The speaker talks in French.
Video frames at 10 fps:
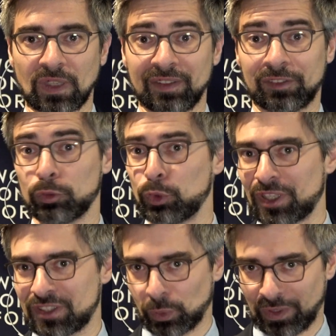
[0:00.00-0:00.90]
C'est une
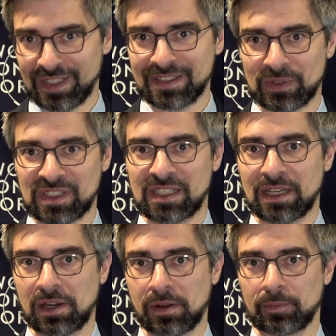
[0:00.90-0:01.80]
mutation
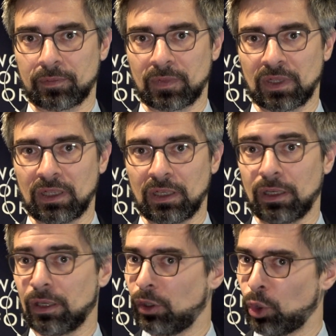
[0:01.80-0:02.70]
essentielle.
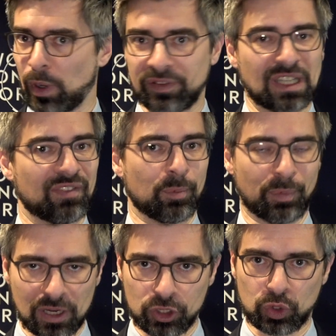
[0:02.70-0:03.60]
Le WEF n'avait
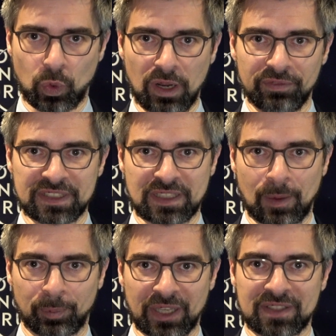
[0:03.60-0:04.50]
pas le choix face à
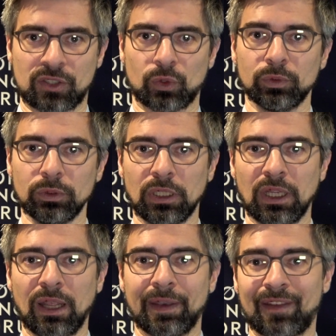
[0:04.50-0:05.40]
la pression,
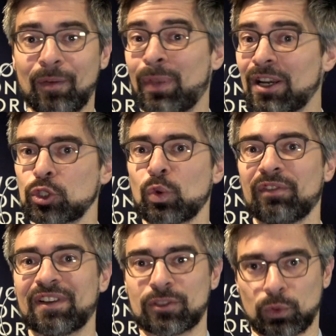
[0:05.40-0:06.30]
n'avait pas le choix
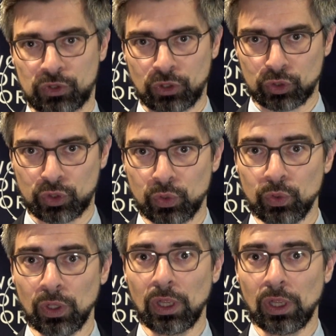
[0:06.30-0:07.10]
face aux enjeux,